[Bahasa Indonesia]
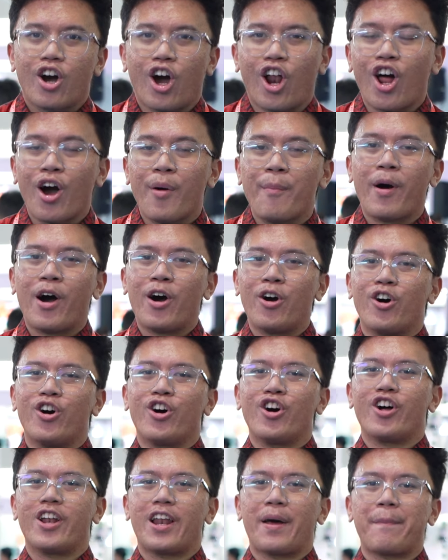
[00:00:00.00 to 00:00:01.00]
Kalau
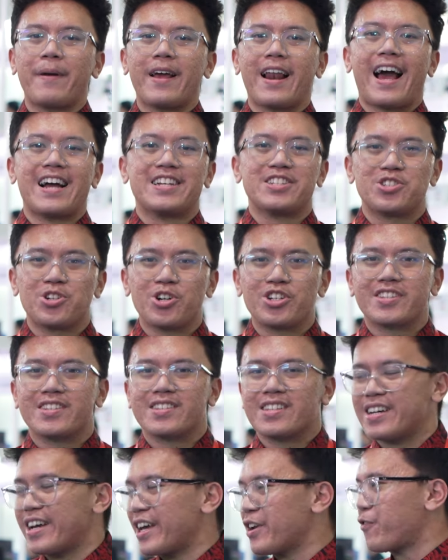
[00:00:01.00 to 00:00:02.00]
mau lebih lanjut
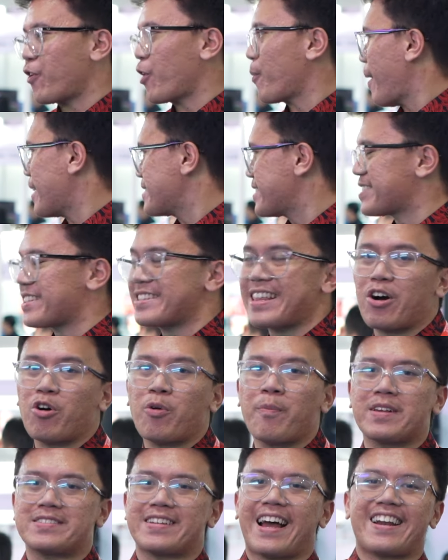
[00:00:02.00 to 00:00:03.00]
informasi tentang
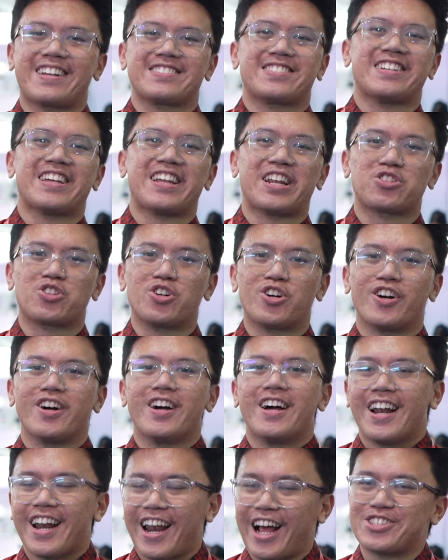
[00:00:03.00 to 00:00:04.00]
Umi Sari sendiri tuh
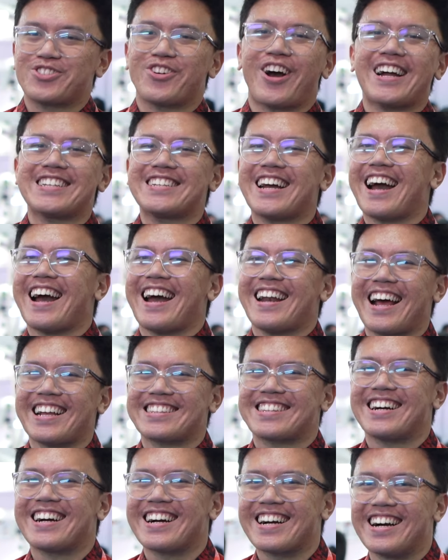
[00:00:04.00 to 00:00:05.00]
langsung aja
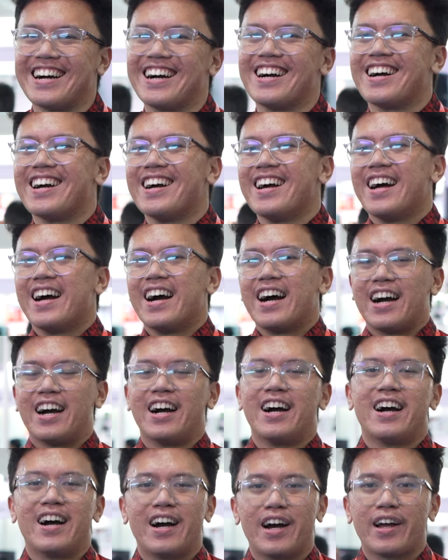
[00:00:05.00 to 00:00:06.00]
datang ke
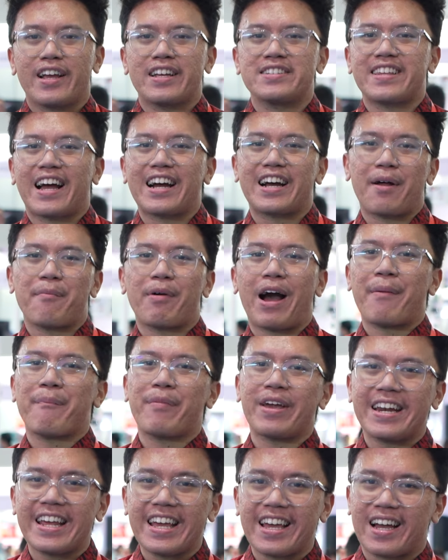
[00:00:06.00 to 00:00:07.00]
uh, Instagram
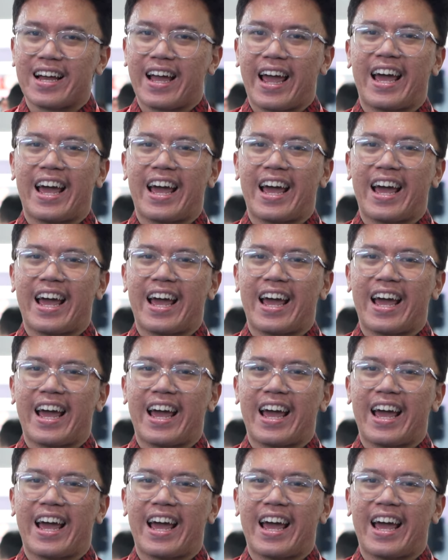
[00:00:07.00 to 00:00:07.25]
kami di